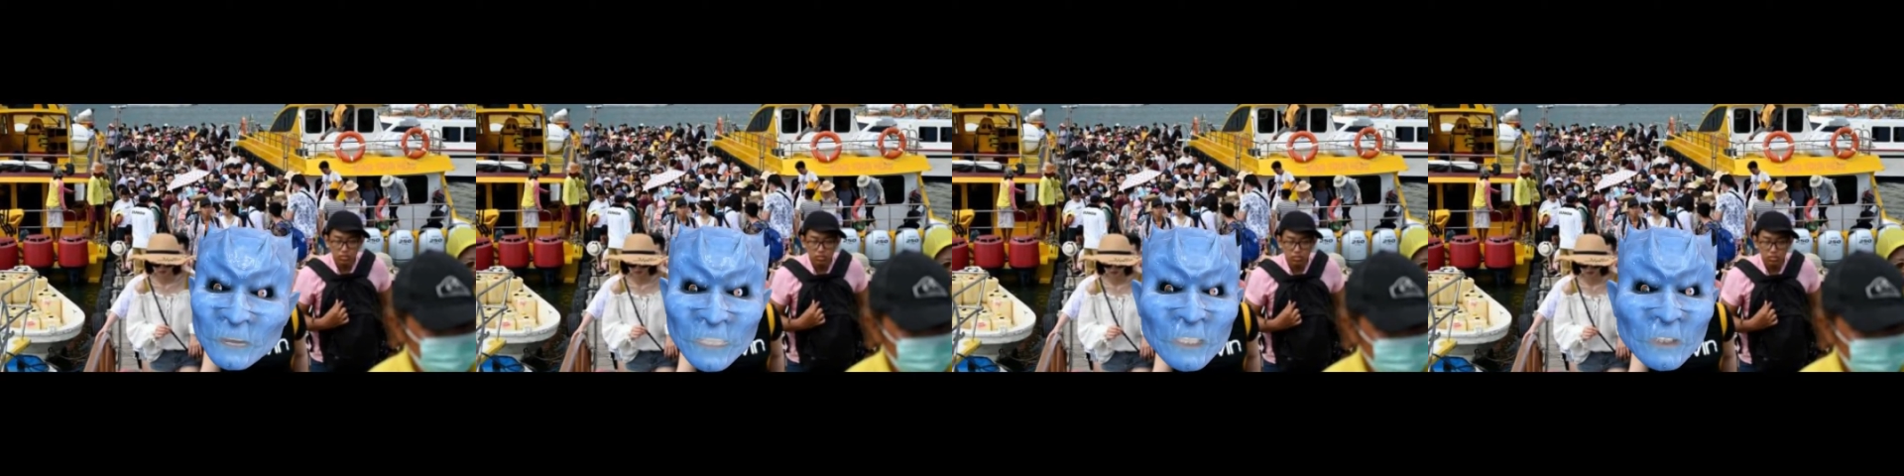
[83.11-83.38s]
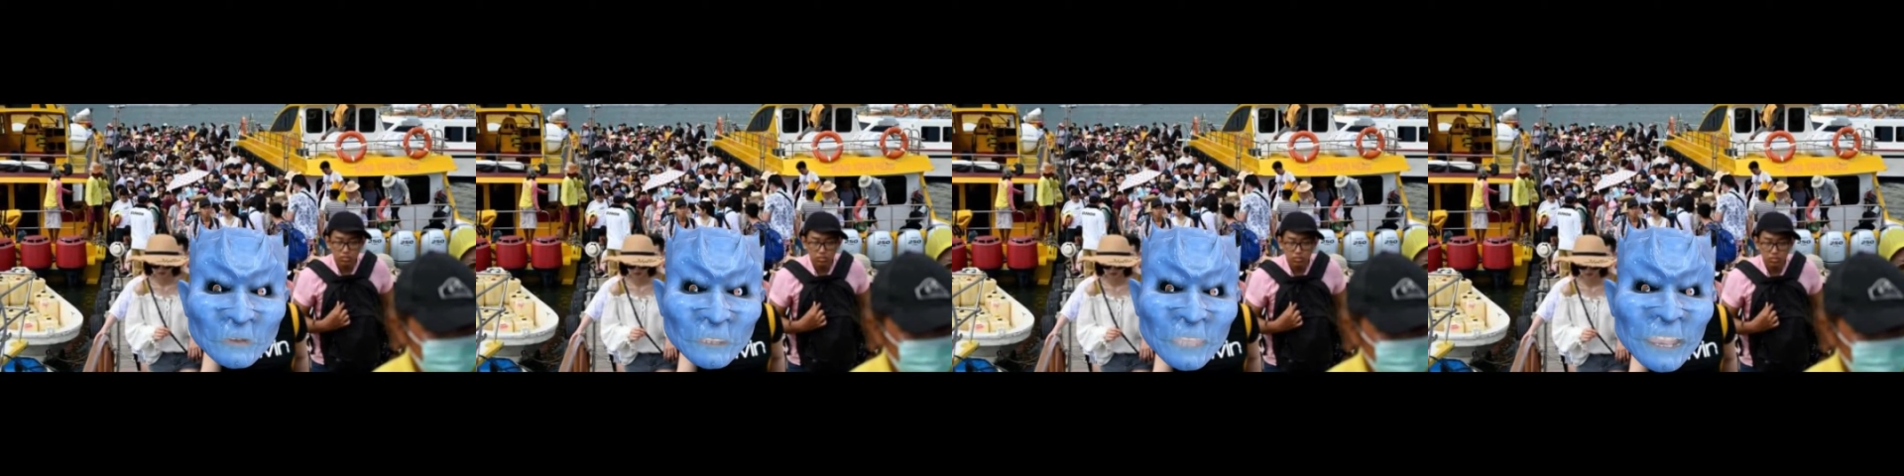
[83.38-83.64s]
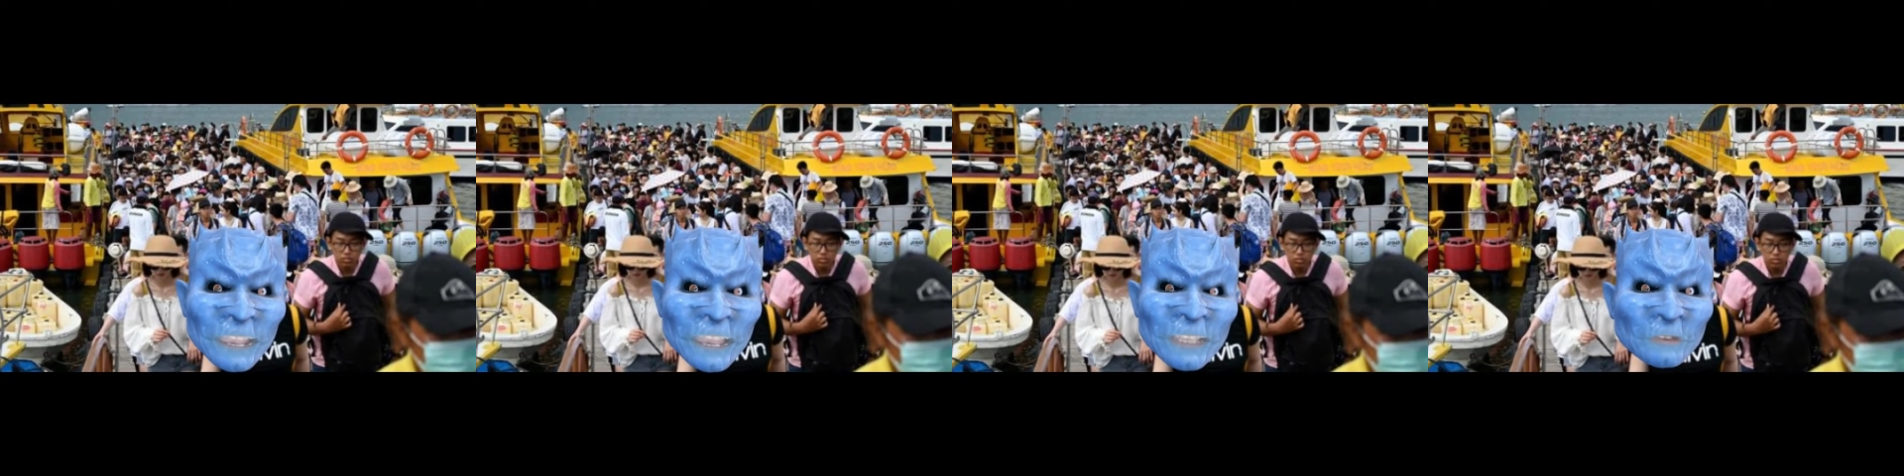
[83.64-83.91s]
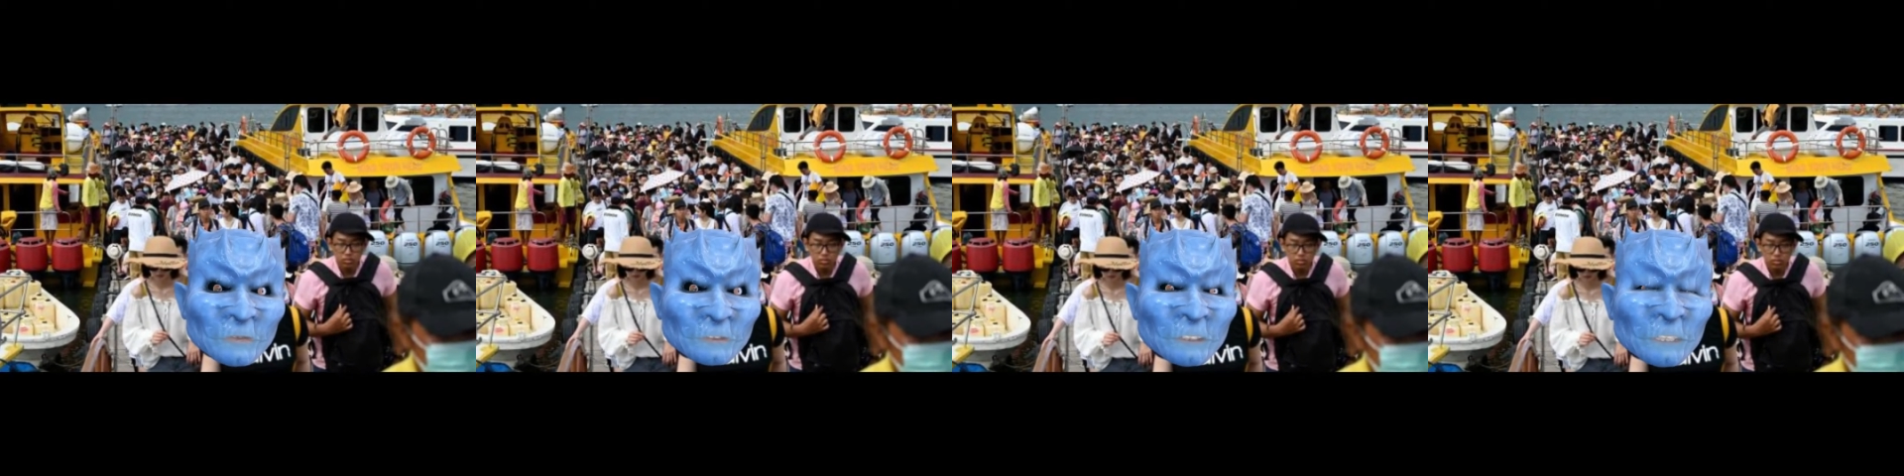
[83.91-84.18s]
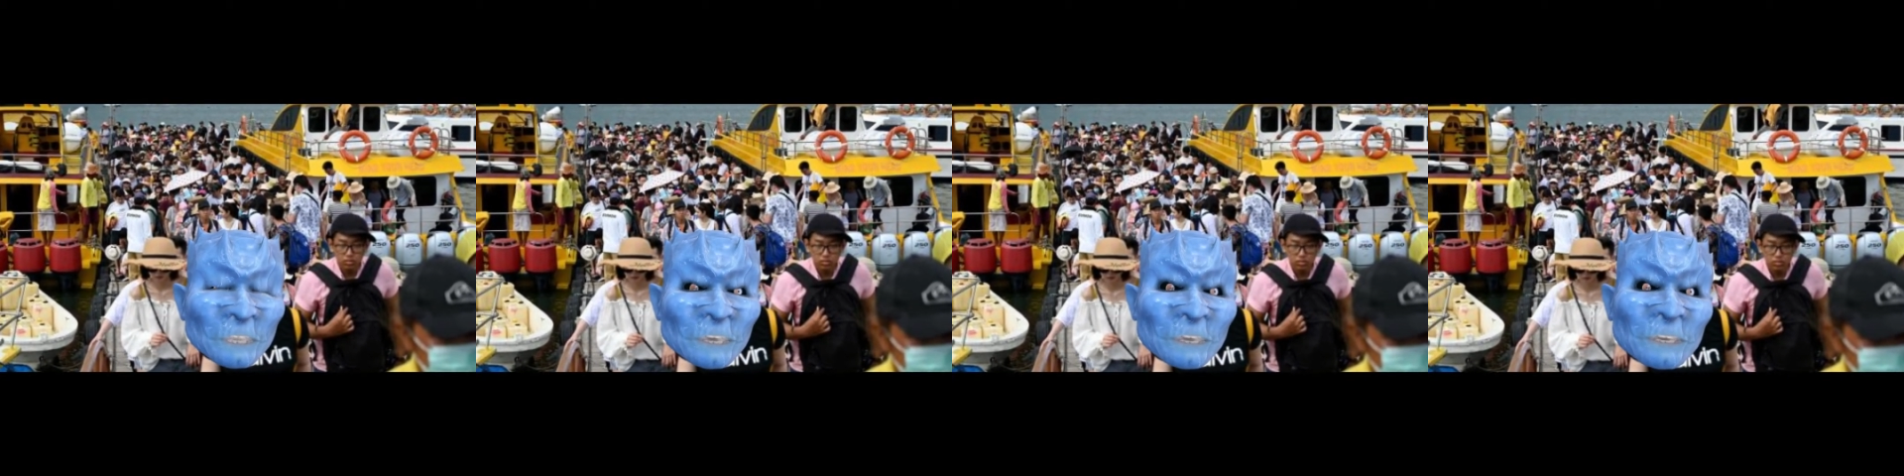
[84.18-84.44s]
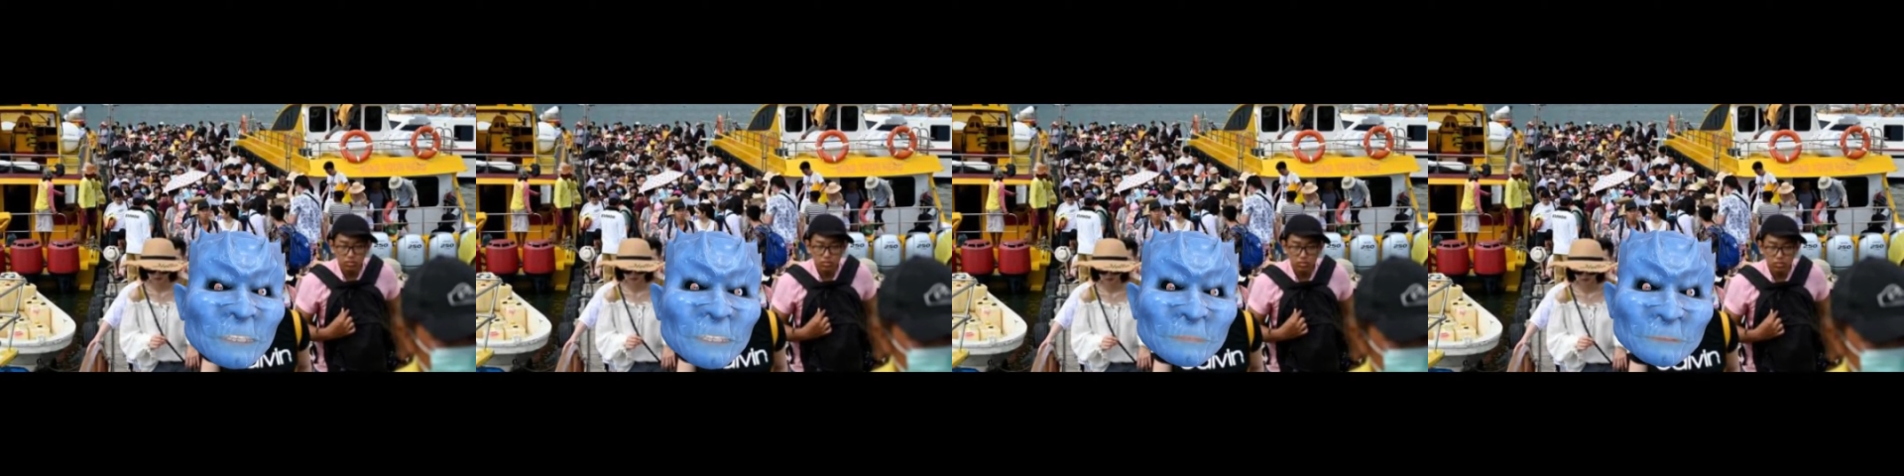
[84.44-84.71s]
juta kasus,
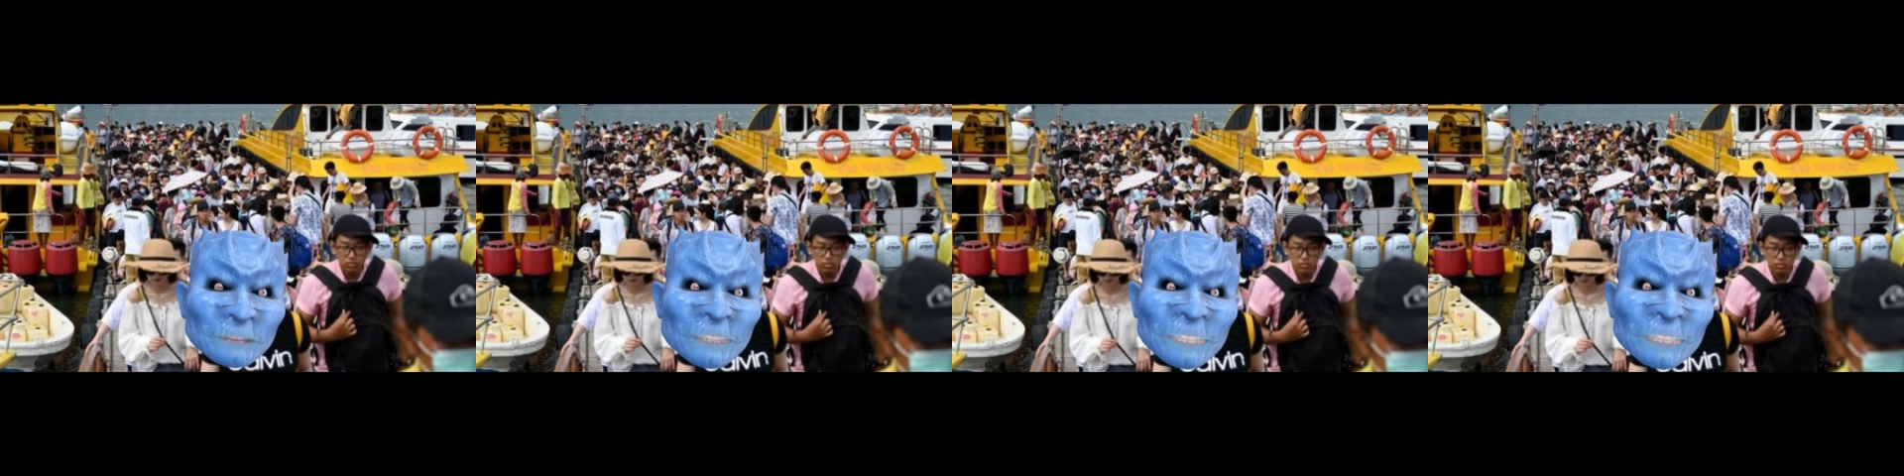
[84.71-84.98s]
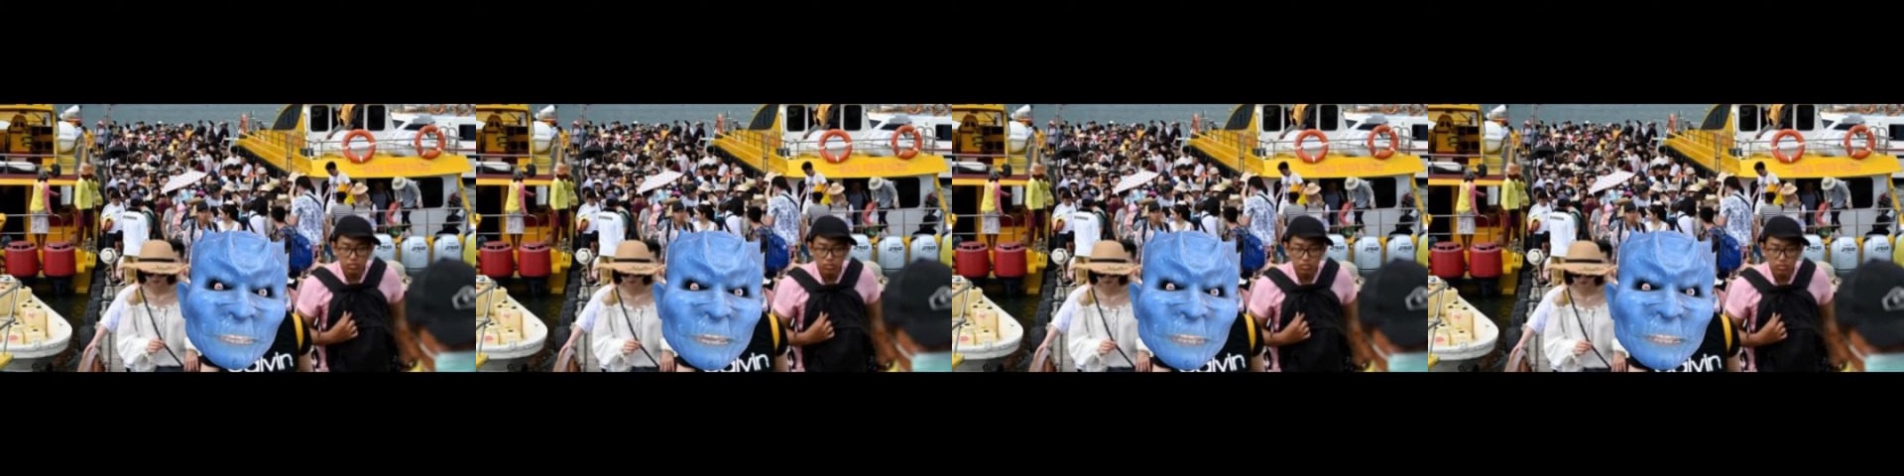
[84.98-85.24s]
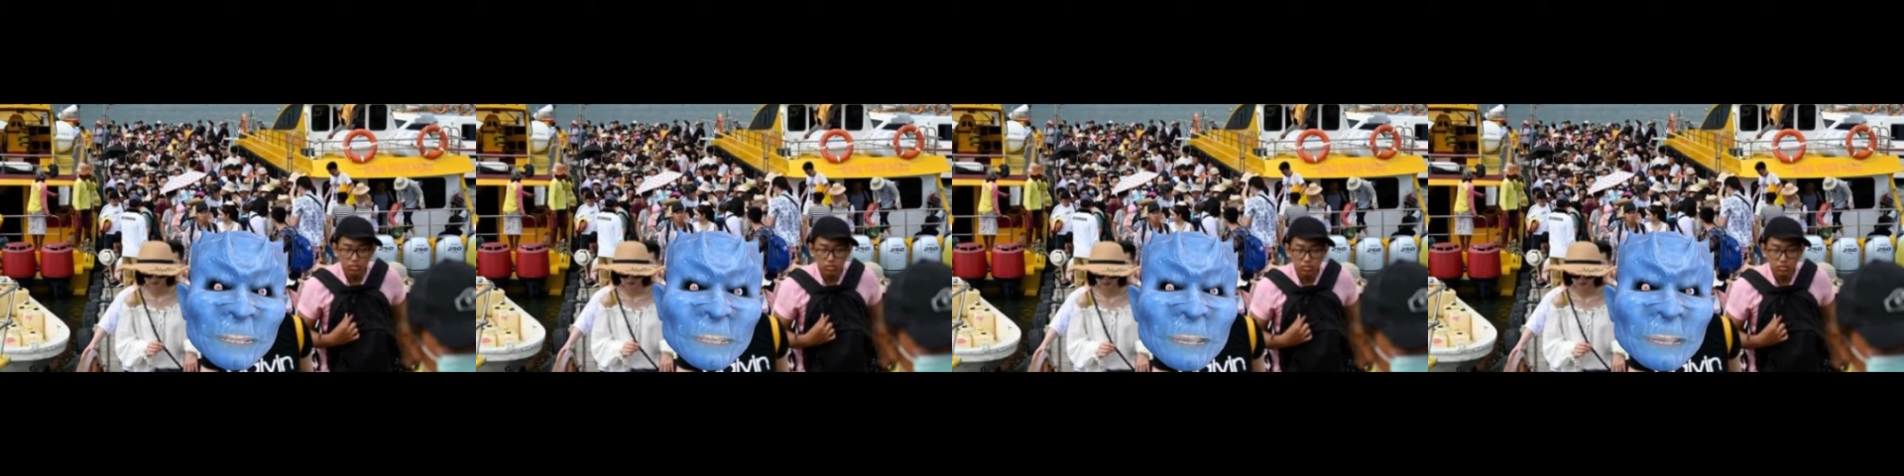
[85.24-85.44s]
sepertiga dari